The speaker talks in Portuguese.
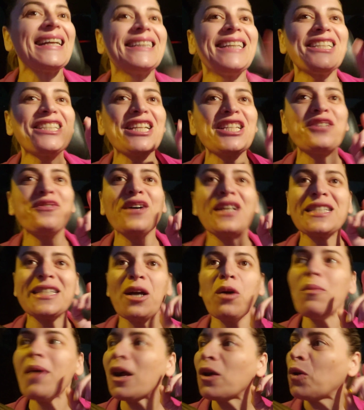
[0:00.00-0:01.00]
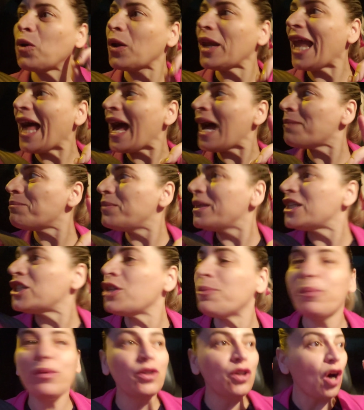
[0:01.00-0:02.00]
da gente fazer uma collab,
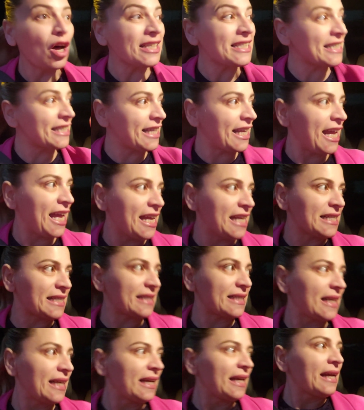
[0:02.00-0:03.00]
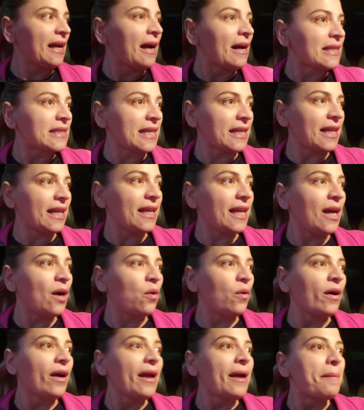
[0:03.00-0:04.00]
tipo, nós três. Hum. Você
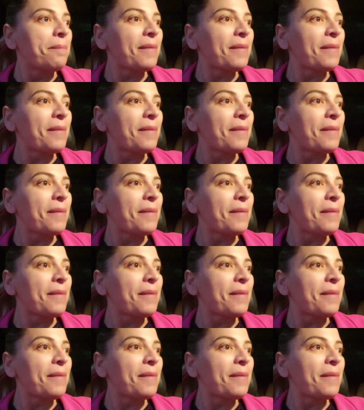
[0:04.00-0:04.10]
entendeu?